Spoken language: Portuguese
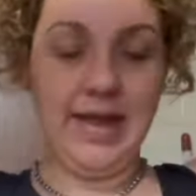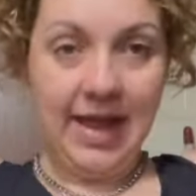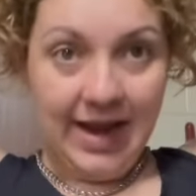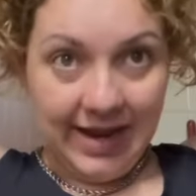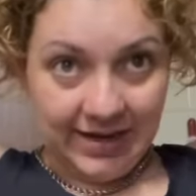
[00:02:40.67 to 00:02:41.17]

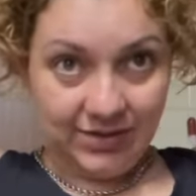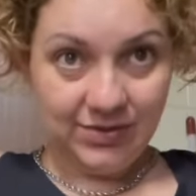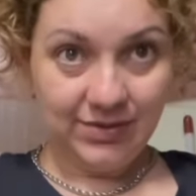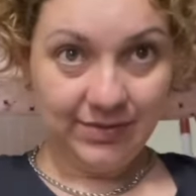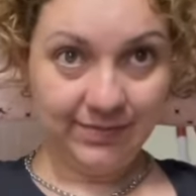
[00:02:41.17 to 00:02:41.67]
é
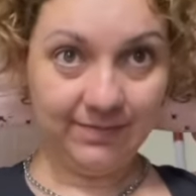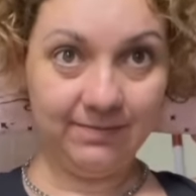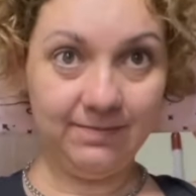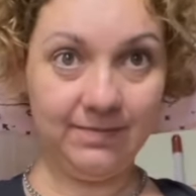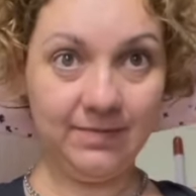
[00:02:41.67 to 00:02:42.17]
lenço
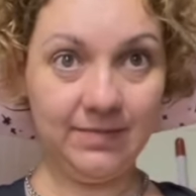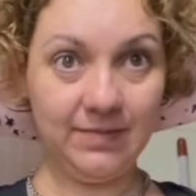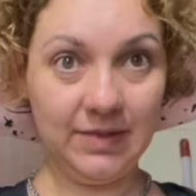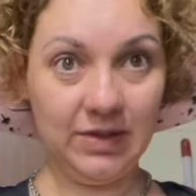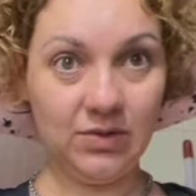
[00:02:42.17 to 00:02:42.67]

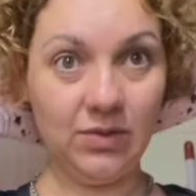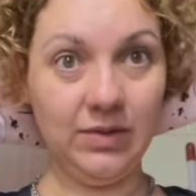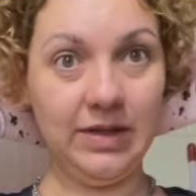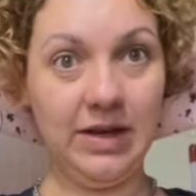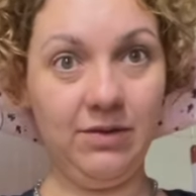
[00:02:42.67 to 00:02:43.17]

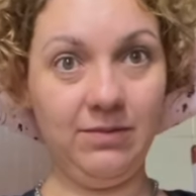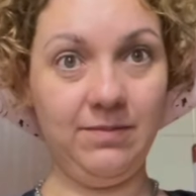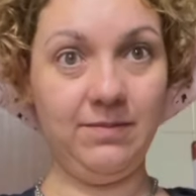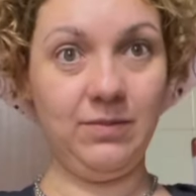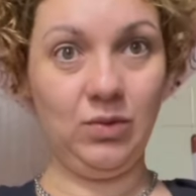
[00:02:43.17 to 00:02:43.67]
escondendo
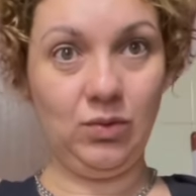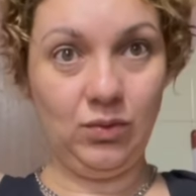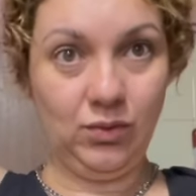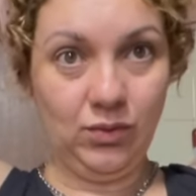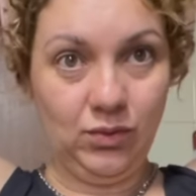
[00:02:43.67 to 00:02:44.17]

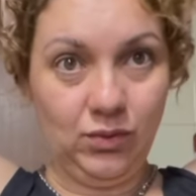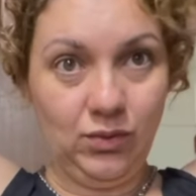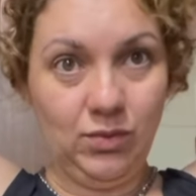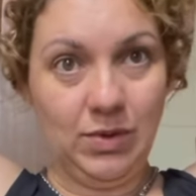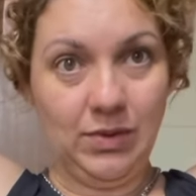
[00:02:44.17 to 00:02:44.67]
tudo
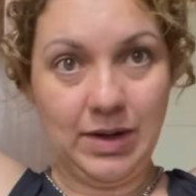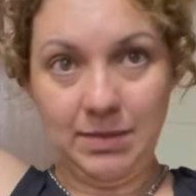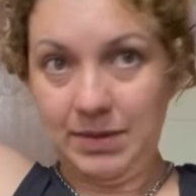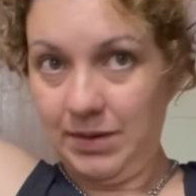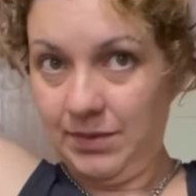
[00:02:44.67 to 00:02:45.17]
o meu
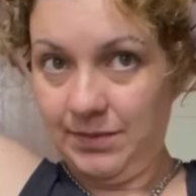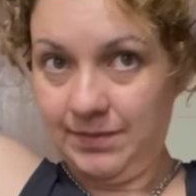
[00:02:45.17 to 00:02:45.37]
cabelo.